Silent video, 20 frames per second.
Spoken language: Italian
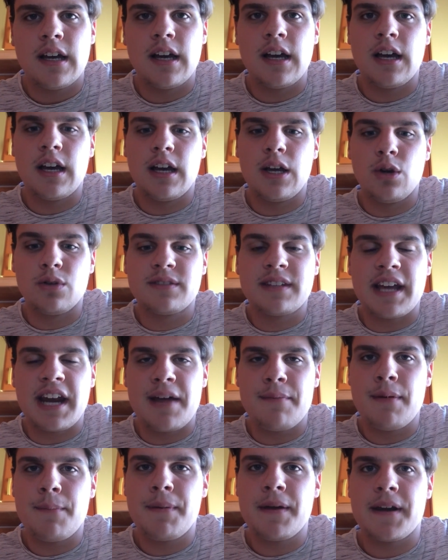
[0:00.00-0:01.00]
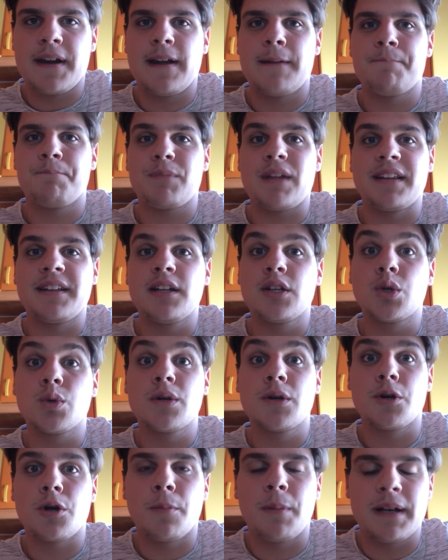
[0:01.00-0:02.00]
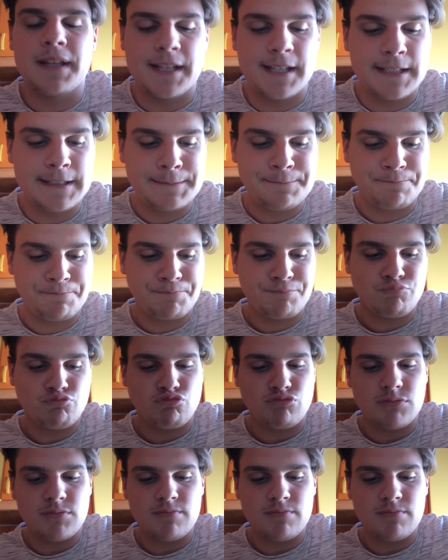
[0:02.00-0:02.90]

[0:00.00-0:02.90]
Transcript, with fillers: eh, lotterebbe per addirittura un'Europa League.